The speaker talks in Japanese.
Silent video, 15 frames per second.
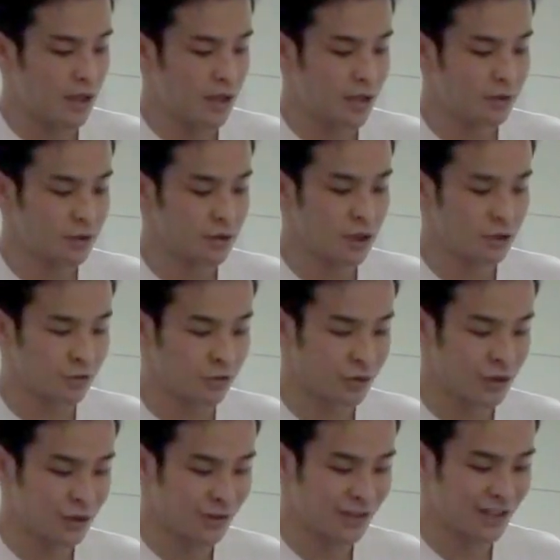1つが語
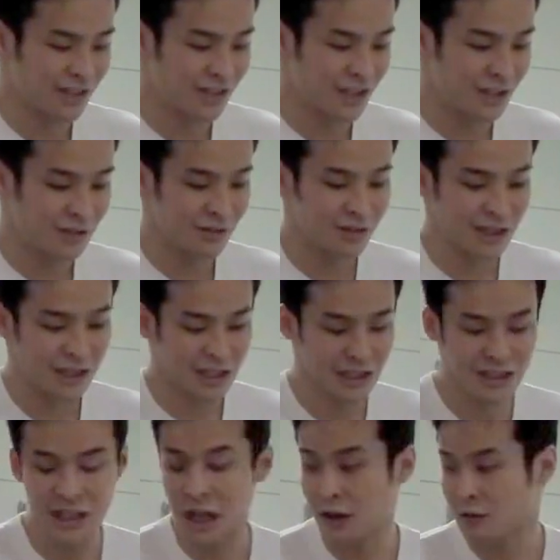の強さ、で、1つが
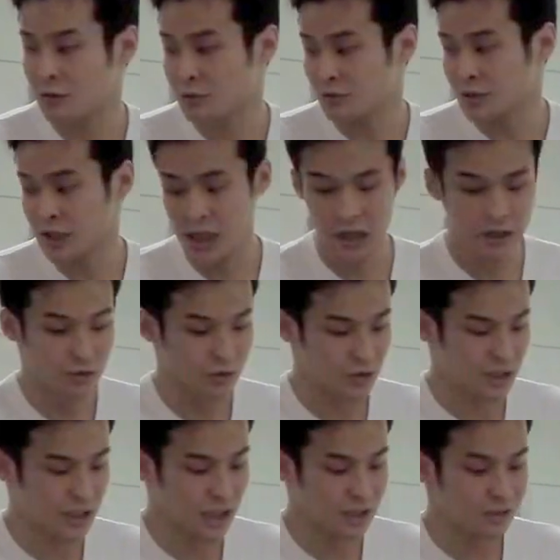単語の視覚
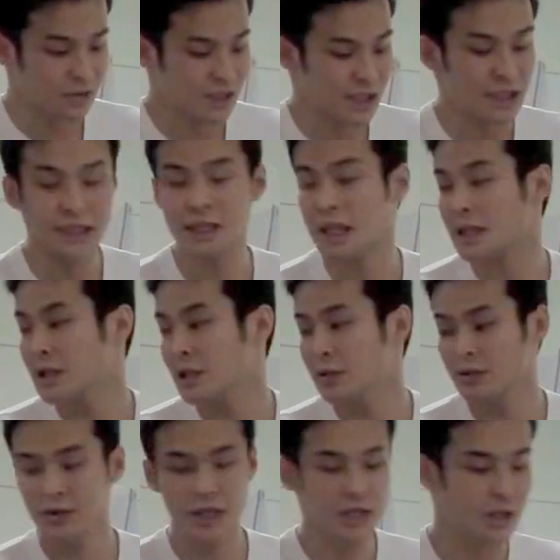の化のしやすさって
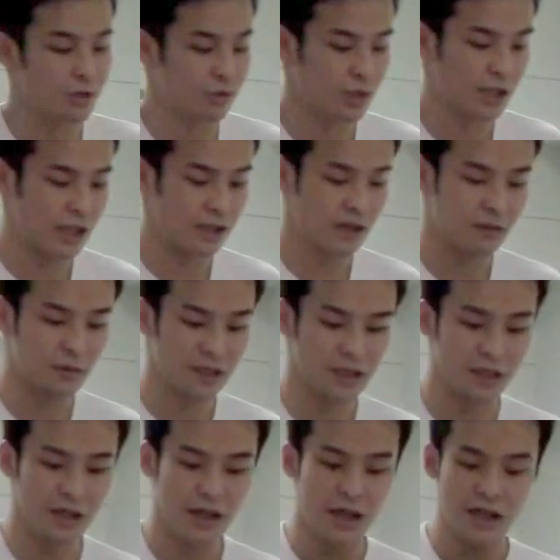いうような指標になっていま
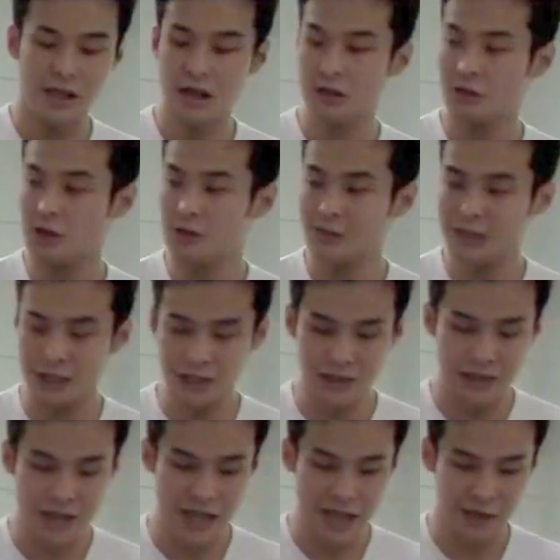す。で、これをま
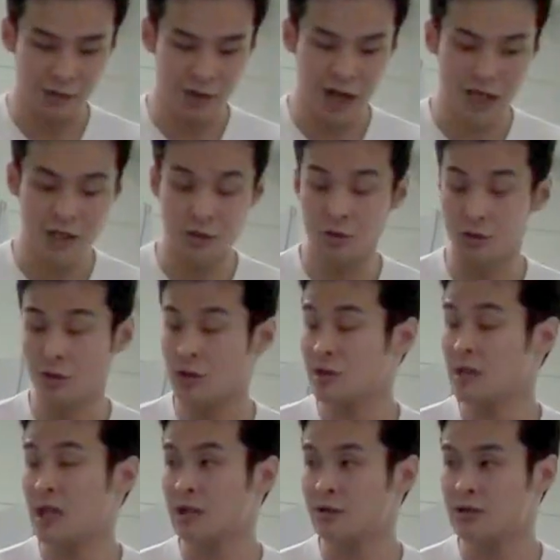ず、えっ、ー、と、感情の
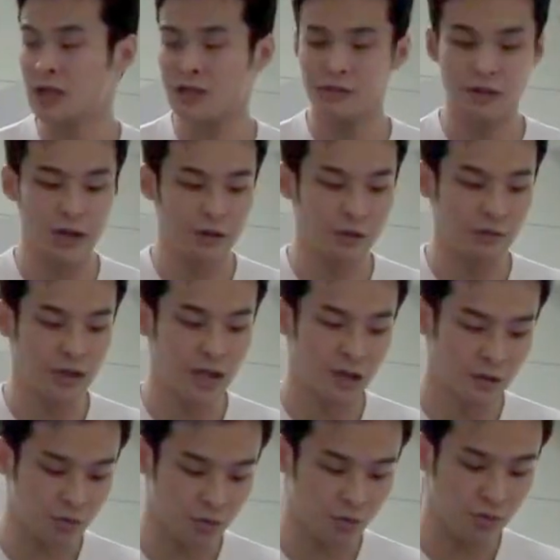蘇生として加えるよう
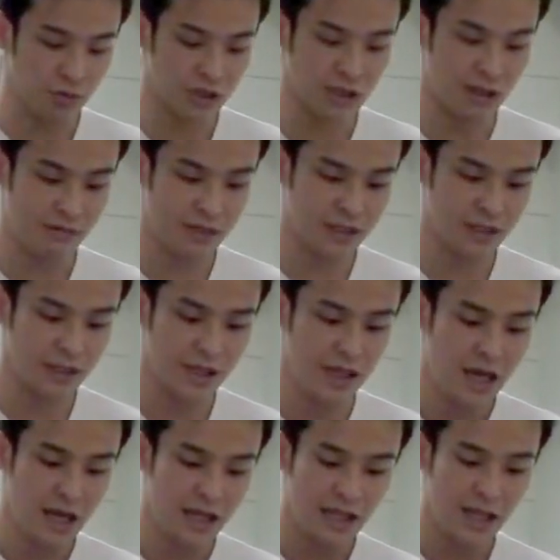なことをしています。
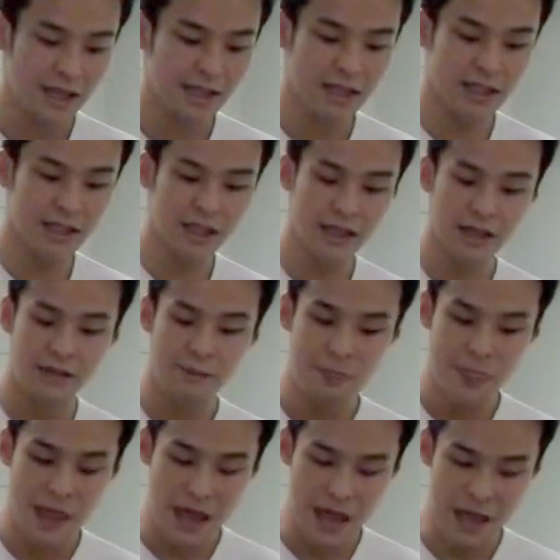で、さらに、
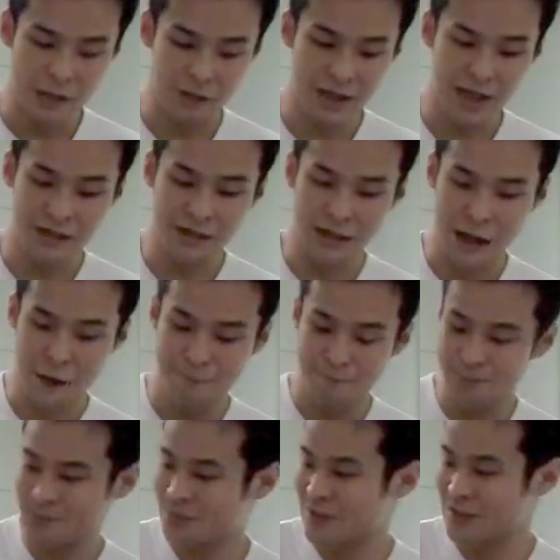えっ、ー、と、ギャングが
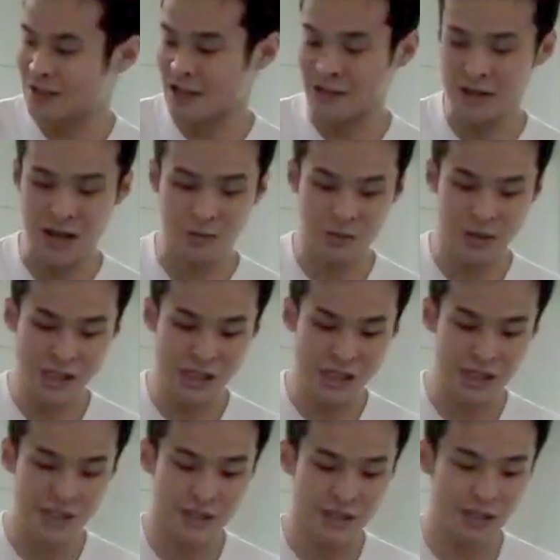使う絵文字
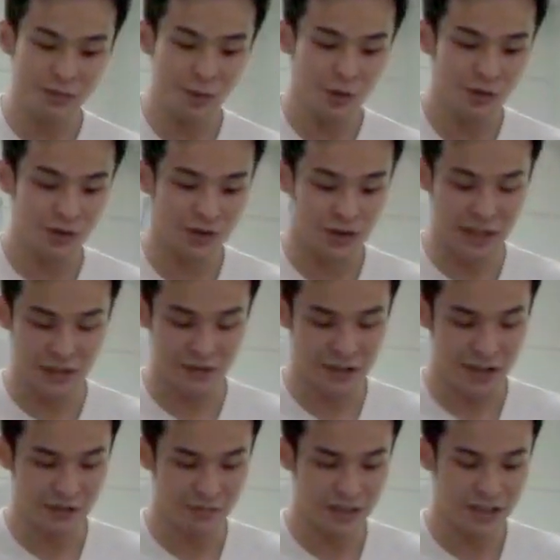についても蘇生と
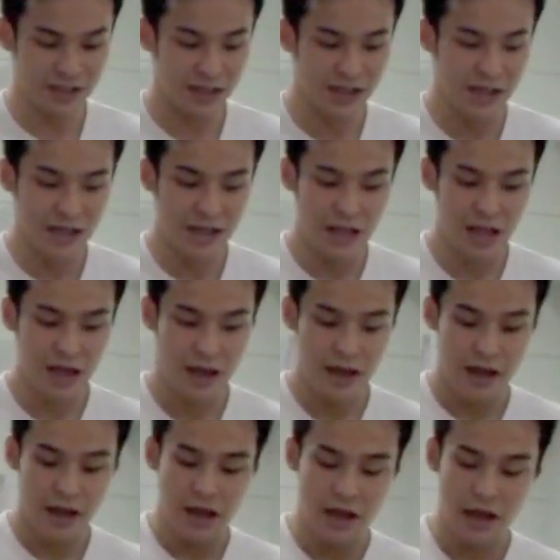しています。で、
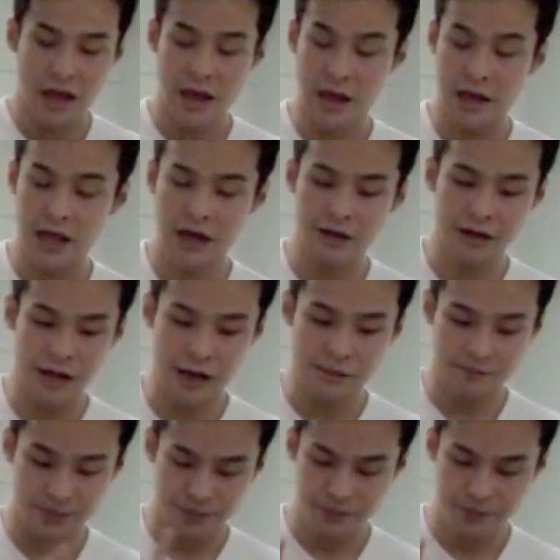えー、ギャングが